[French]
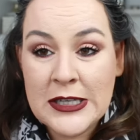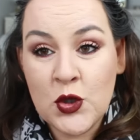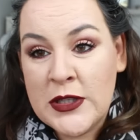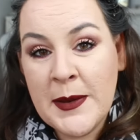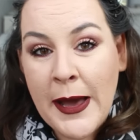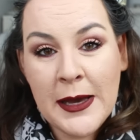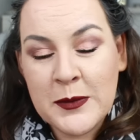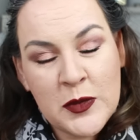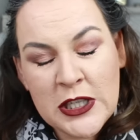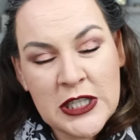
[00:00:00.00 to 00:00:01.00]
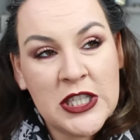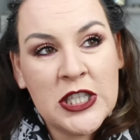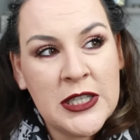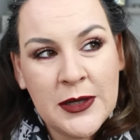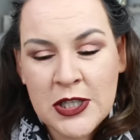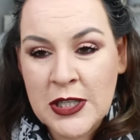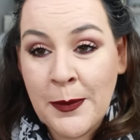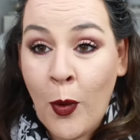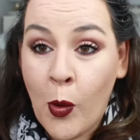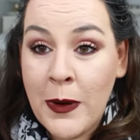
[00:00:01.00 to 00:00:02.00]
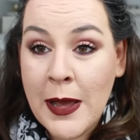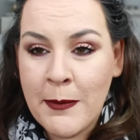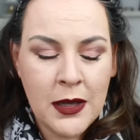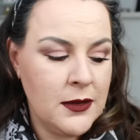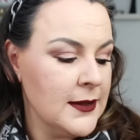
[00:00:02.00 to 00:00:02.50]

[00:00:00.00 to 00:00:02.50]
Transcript: Je ne sais pas. J'ai des, problèmes.